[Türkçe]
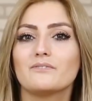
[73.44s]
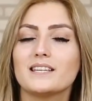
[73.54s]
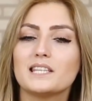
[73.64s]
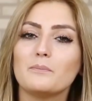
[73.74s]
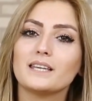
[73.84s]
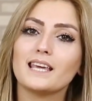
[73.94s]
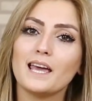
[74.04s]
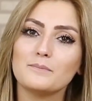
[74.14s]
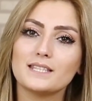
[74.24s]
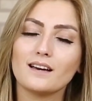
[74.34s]
Ve tabii ki
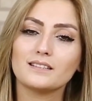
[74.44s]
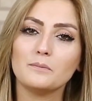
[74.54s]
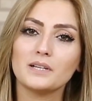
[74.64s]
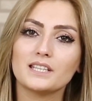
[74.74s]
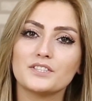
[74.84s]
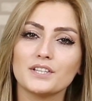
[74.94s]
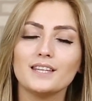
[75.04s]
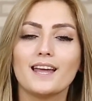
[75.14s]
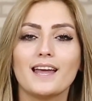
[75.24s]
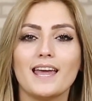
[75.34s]
hem saklamak için
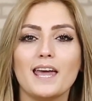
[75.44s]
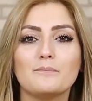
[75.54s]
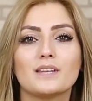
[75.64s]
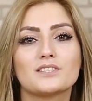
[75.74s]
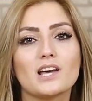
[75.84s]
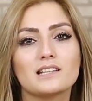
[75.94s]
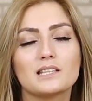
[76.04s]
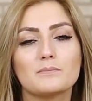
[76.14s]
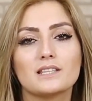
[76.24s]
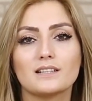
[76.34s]
hem de
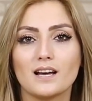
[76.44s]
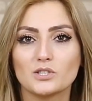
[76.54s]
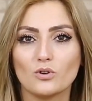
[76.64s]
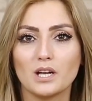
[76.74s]
çantamıza rahat